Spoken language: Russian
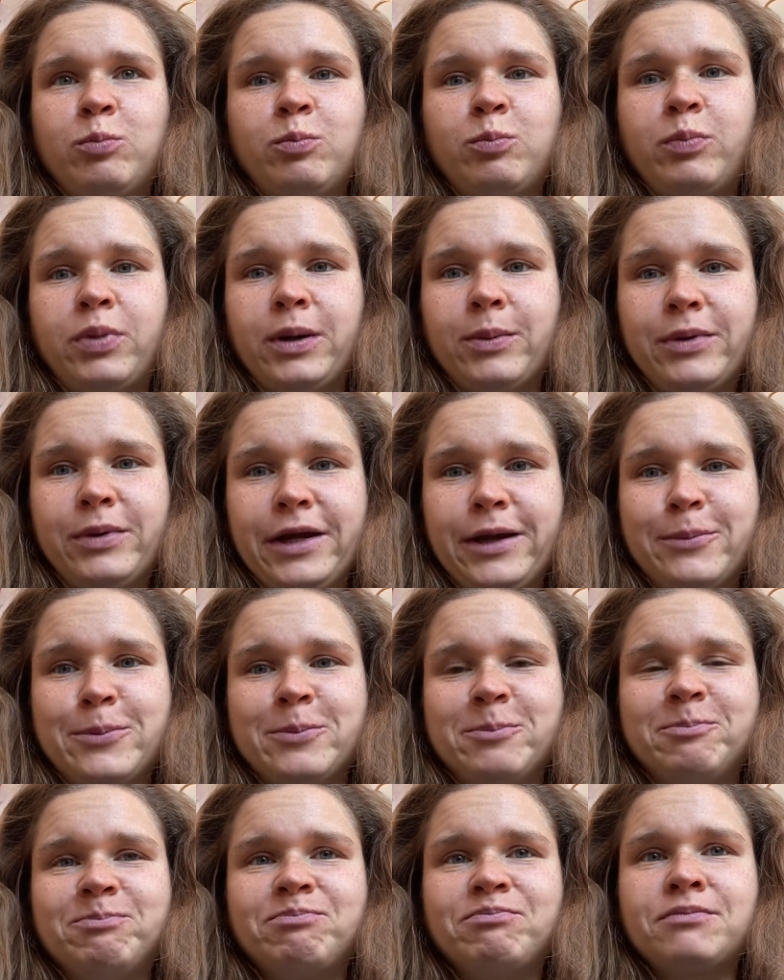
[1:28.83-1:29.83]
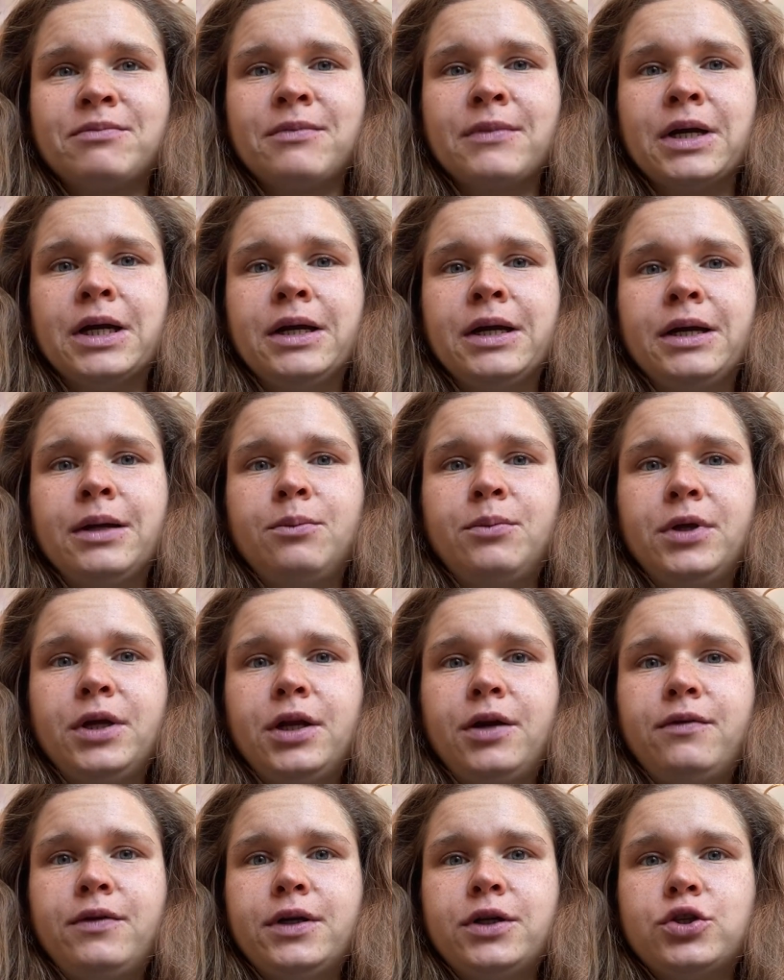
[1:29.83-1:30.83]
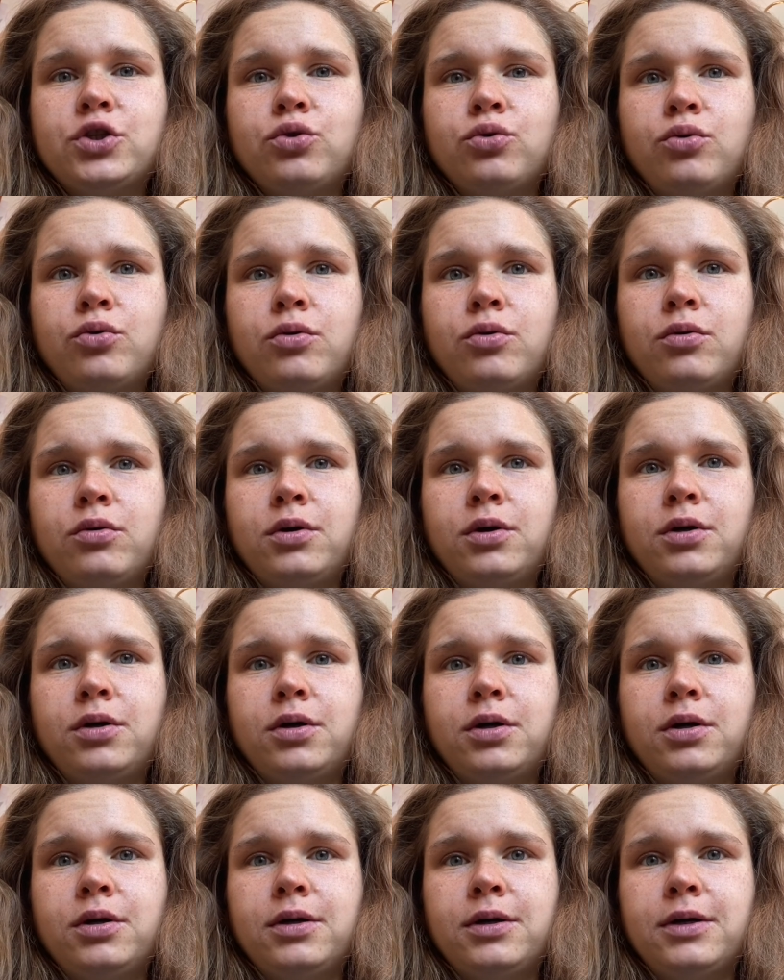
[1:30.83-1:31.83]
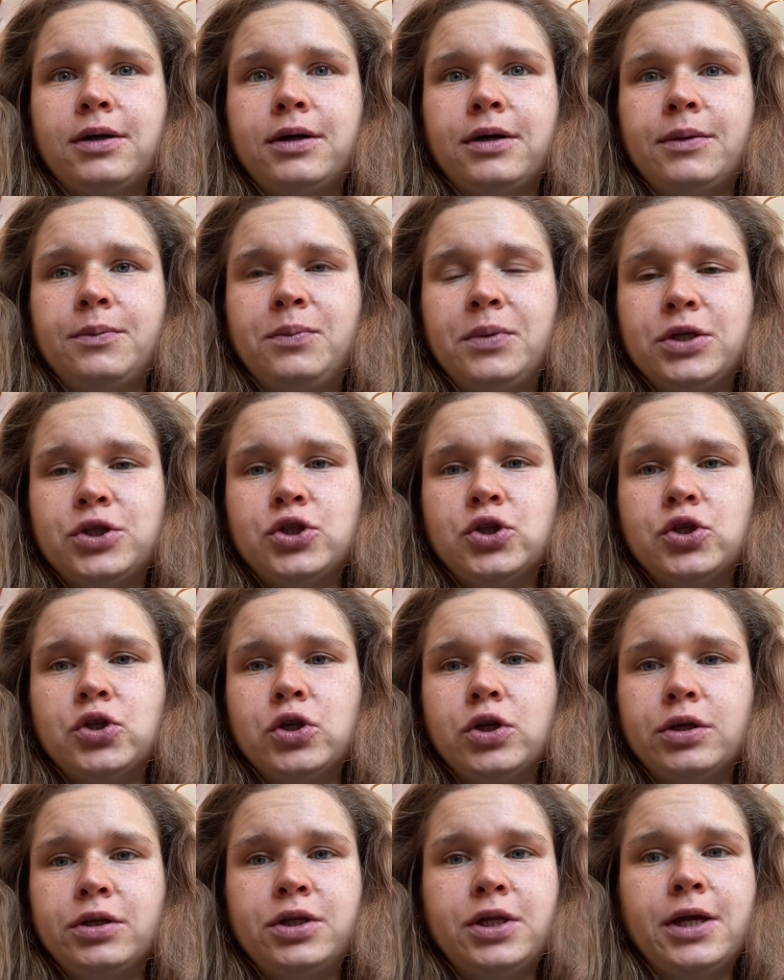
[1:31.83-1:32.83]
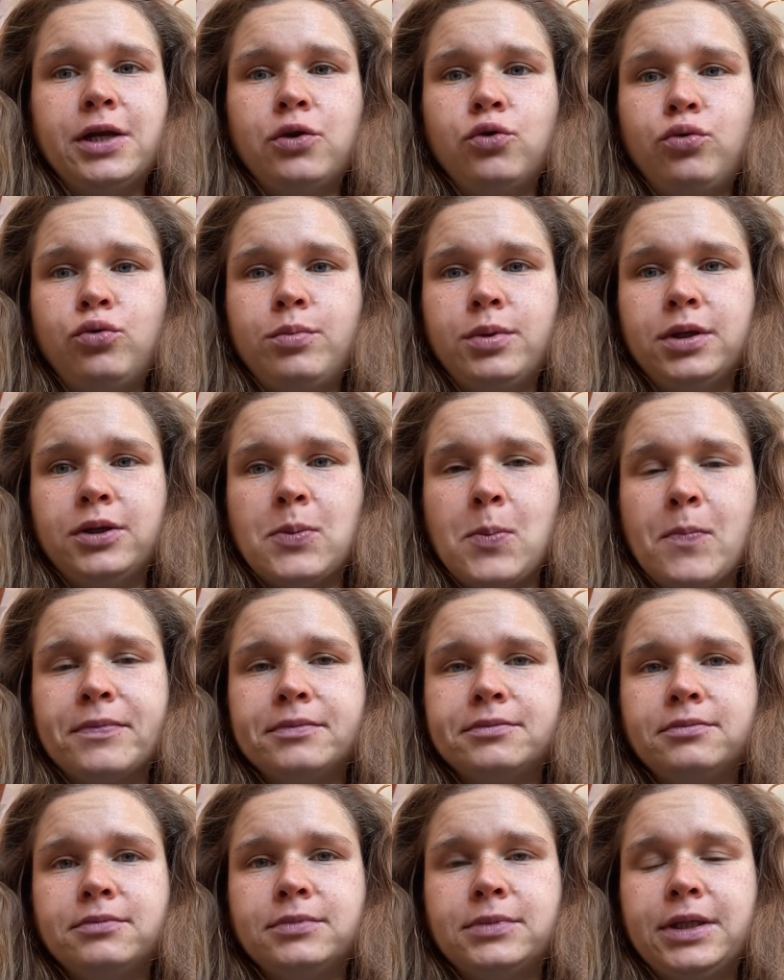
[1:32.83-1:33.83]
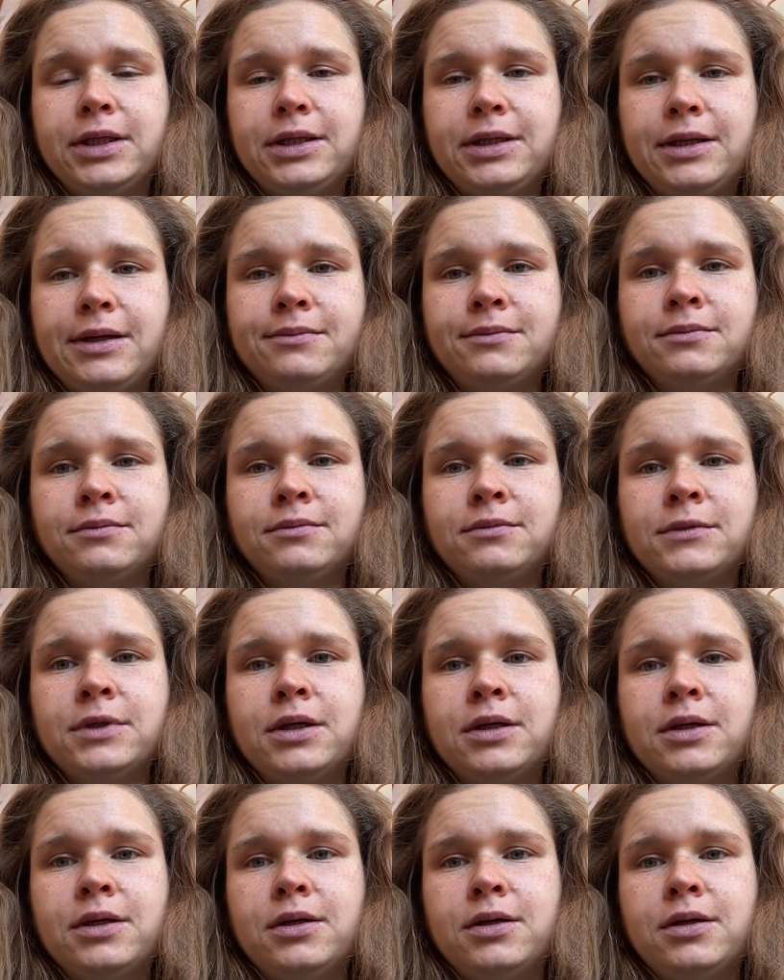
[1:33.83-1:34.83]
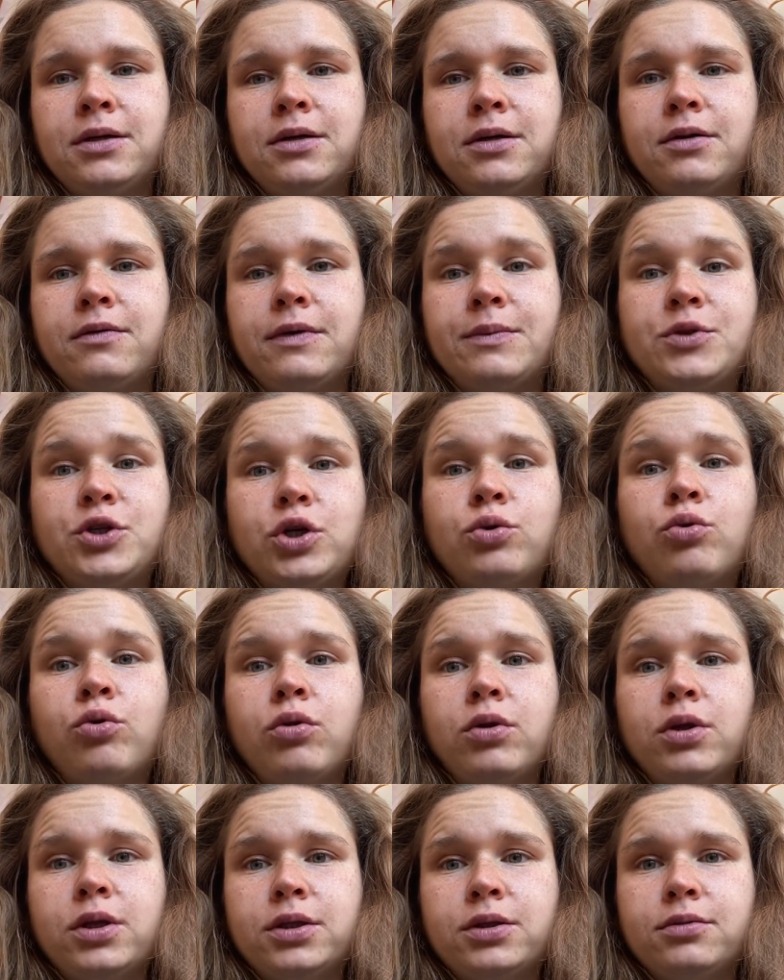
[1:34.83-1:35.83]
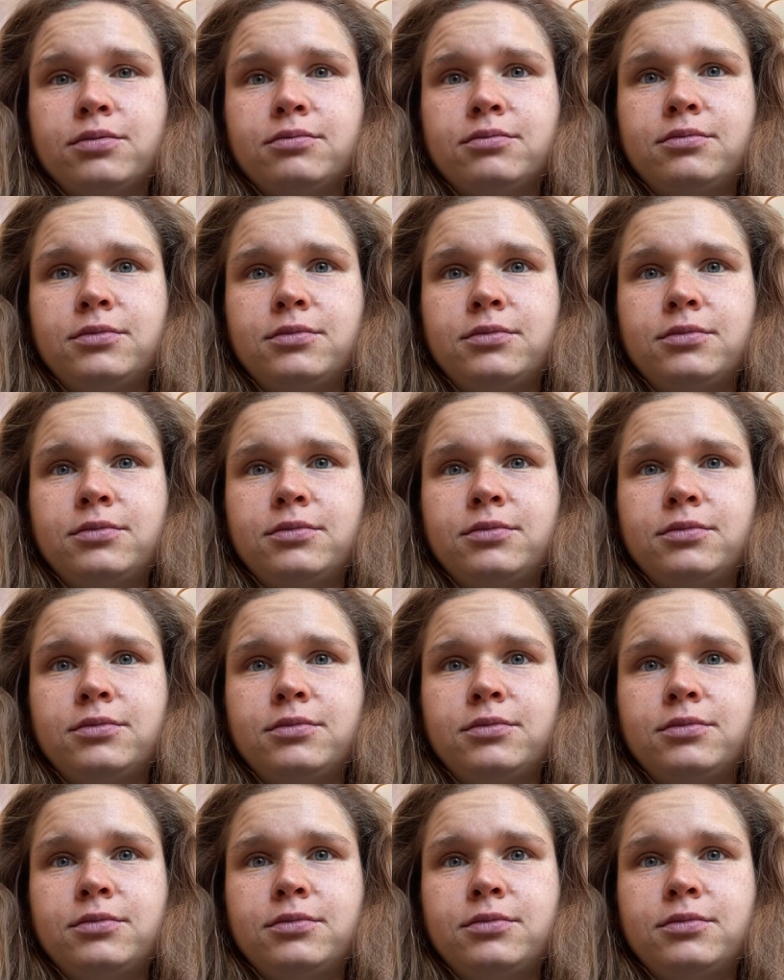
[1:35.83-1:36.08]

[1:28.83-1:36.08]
проблем. Первое, что печень не любит, это вообще голод.